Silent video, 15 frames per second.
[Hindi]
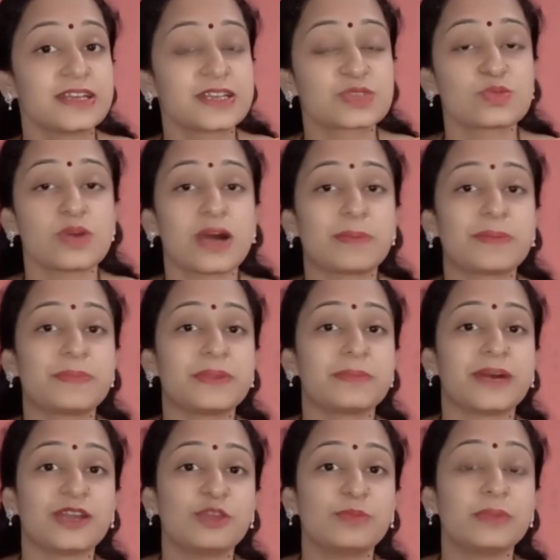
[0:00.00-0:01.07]
इसको आप अपने
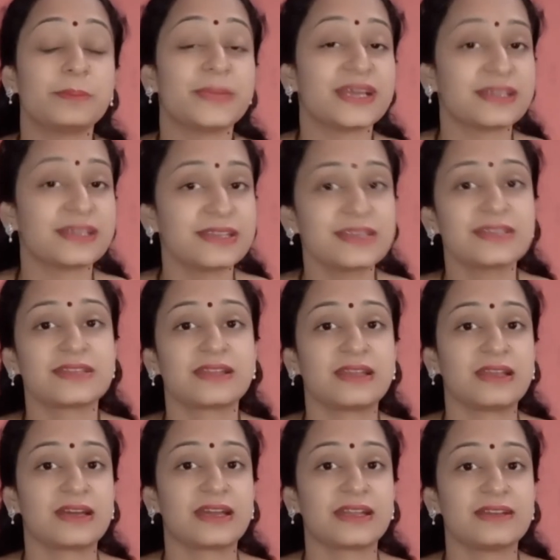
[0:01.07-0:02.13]
बालों में मेहंदी की तरह
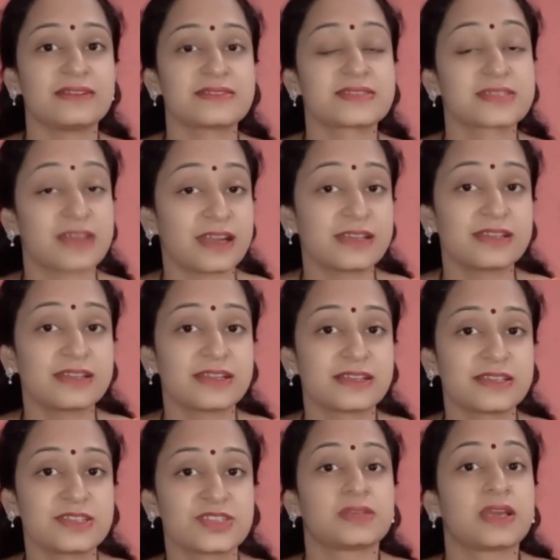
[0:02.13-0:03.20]
लगाना स्टार्ट कर
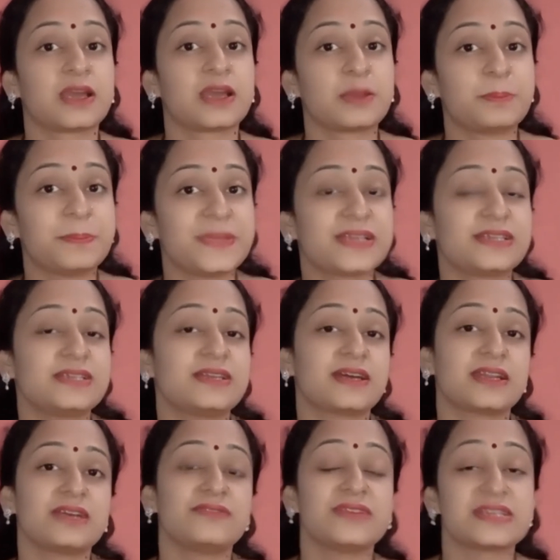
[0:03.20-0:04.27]
दीजिए मेथी
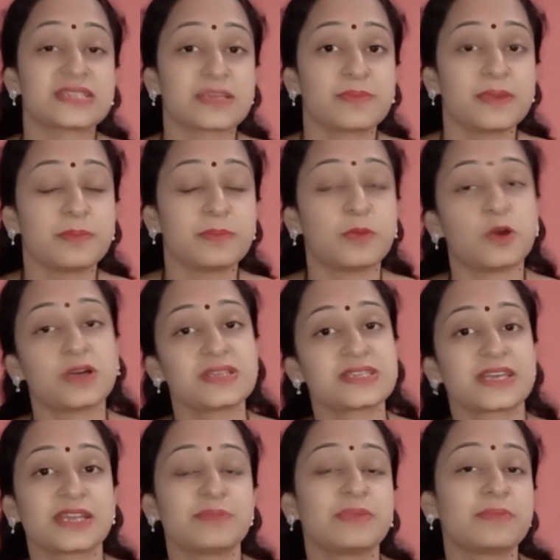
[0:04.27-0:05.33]
दाना वैसे भी बहुत
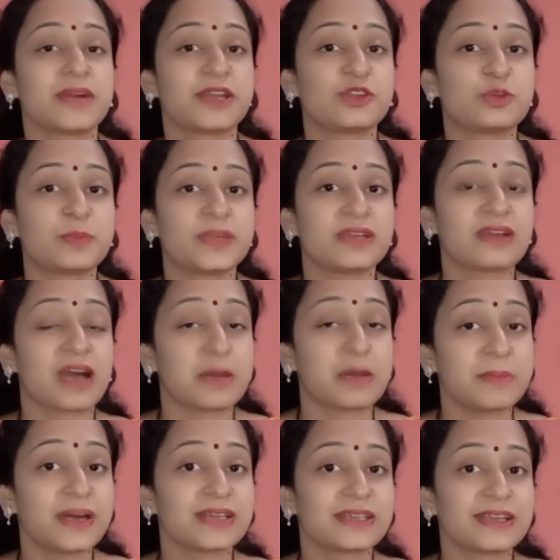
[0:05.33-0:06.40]
सारी बीमारियों में
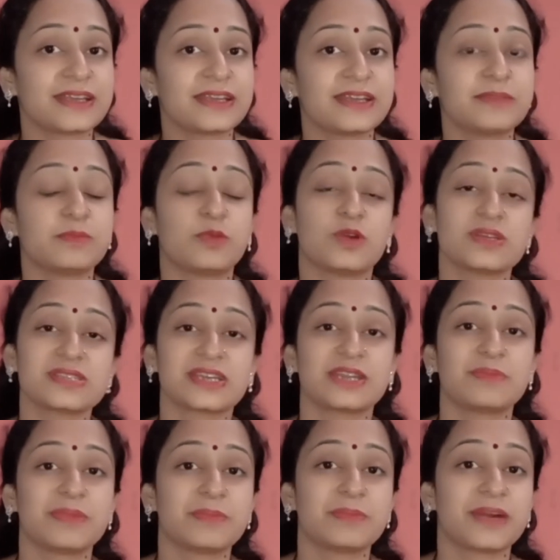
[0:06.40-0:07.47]
काम आता है बहुत
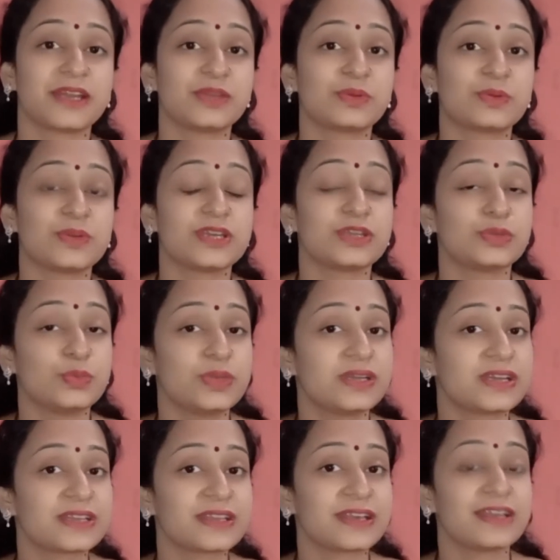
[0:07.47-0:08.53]
सारी बीमारियों को ये दूर
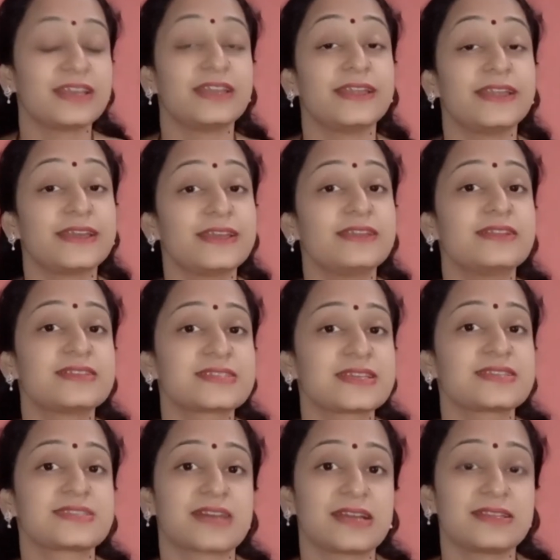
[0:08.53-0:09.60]
करता है लेकिन
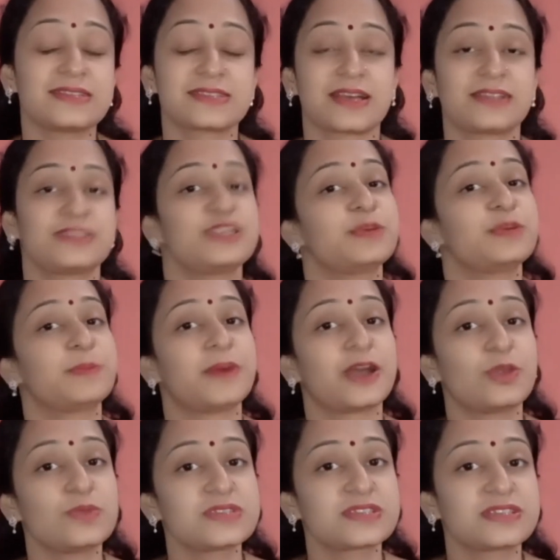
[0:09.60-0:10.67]
इसके साथ ही साथ ये
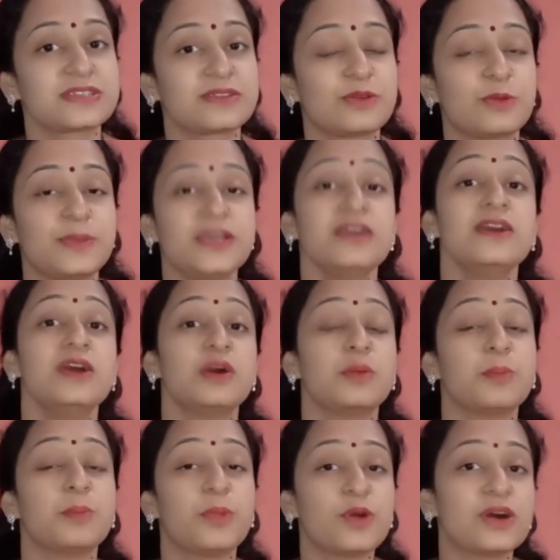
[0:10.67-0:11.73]
बालों को भी
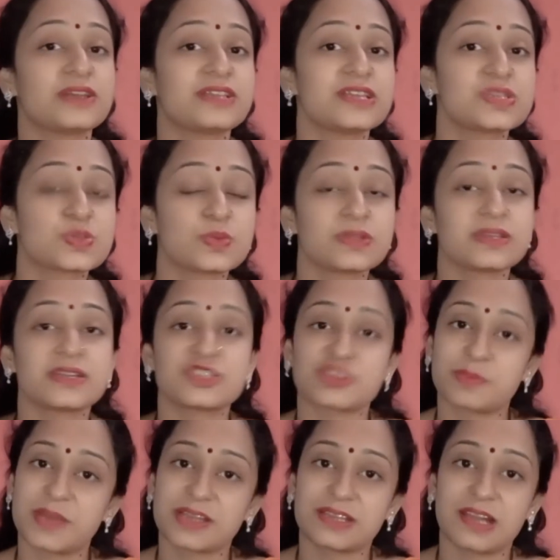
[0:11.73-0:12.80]
बहुत ही सुंदर
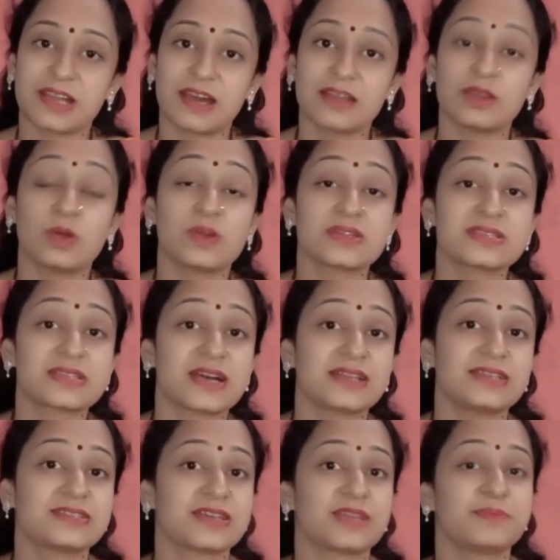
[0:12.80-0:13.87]
चमकदार और
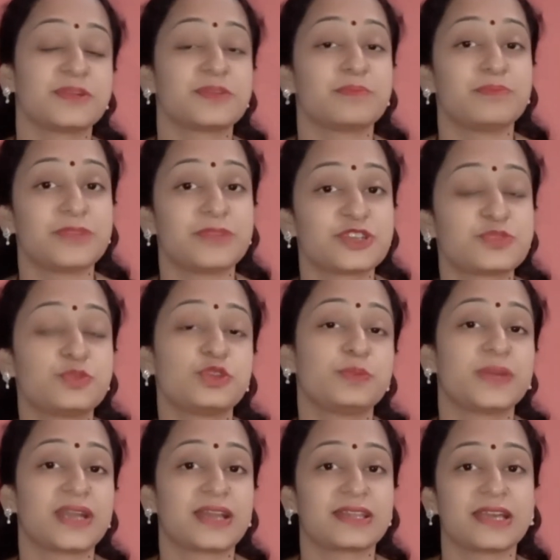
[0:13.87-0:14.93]
साथ ही साथ मजबूत
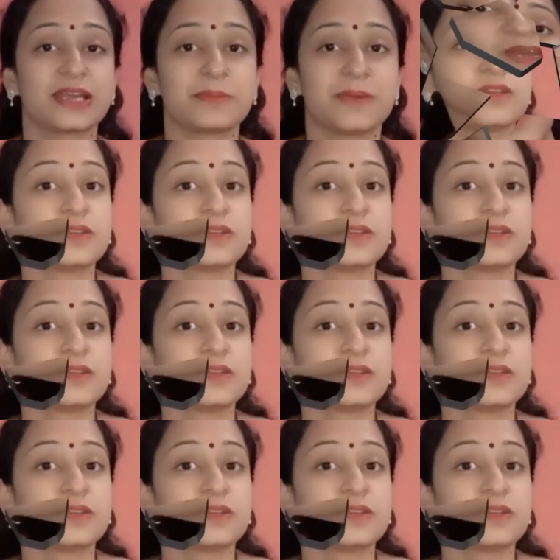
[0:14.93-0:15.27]
बनाता है